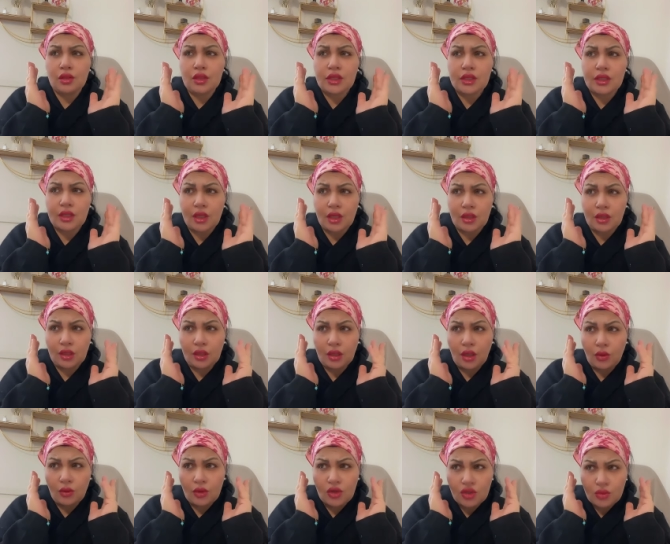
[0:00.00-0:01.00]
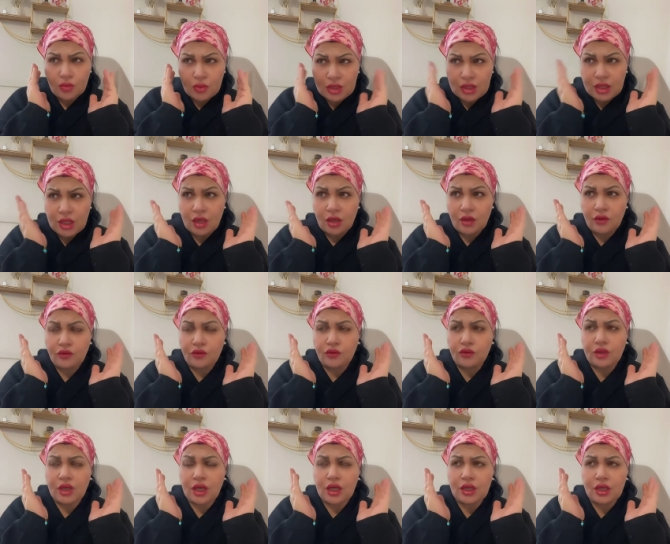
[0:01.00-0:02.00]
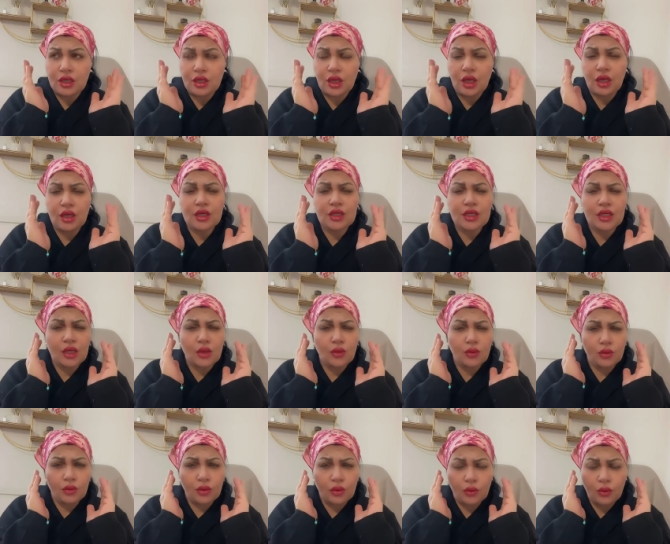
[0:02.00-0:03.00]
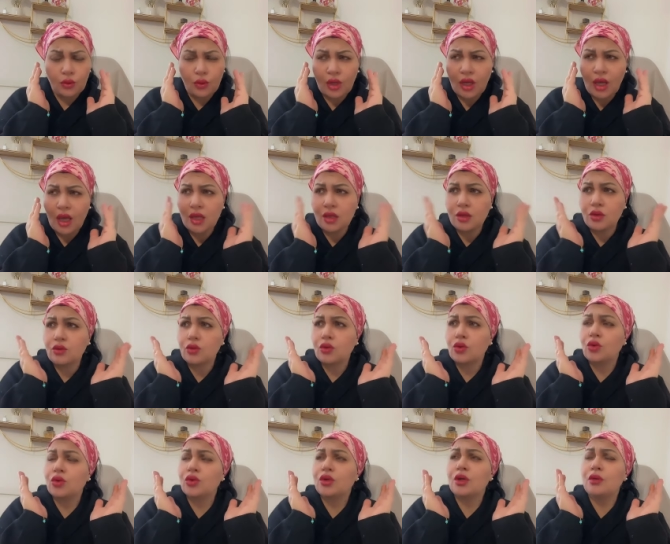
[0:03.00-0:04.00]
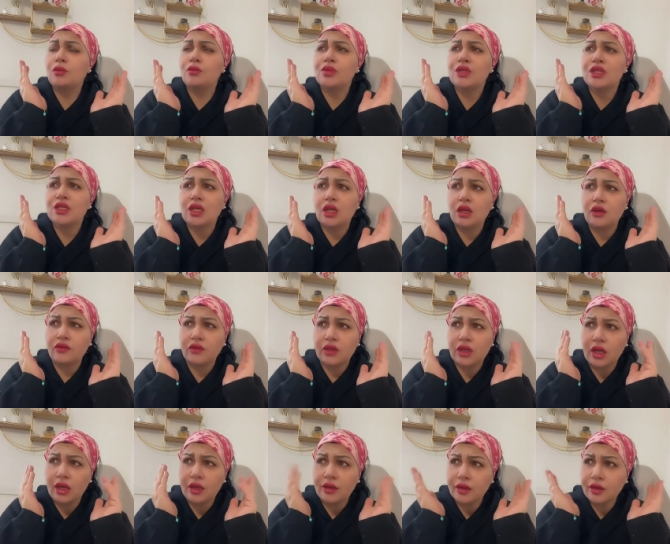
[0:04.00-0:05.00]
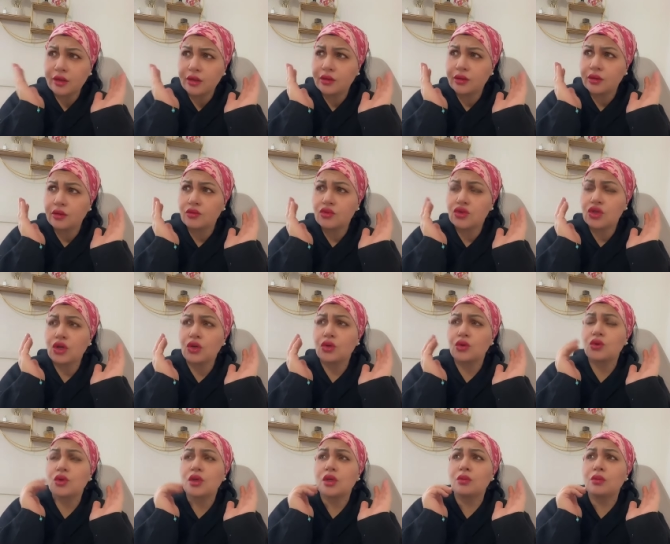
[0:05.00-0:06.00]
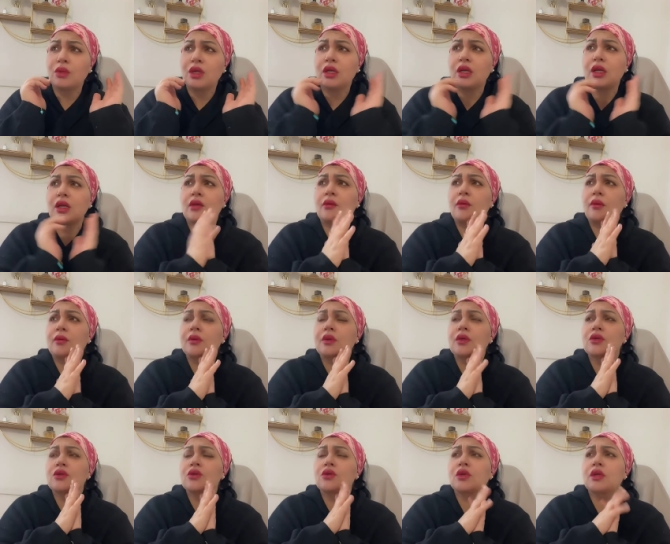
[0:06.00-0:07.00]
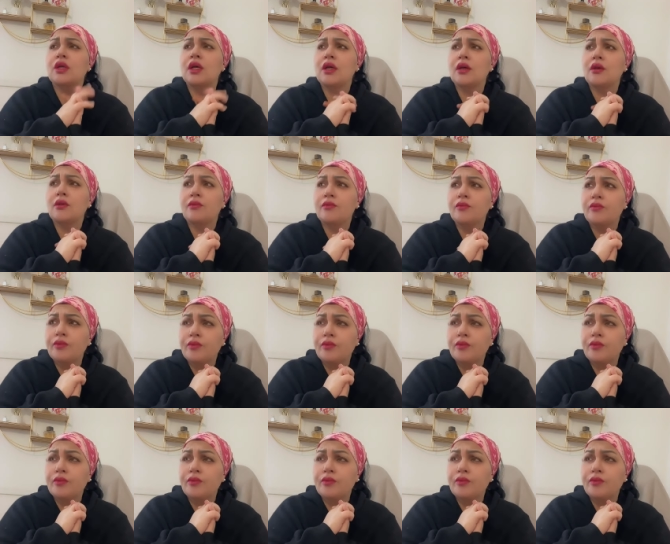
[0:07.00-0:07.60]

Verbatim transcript: صرات حوايج بزاف وكاينين حيصراو وخايد اخرين بزاف تانك واش حنقول لكم لا اله الا الله محمد رسول الله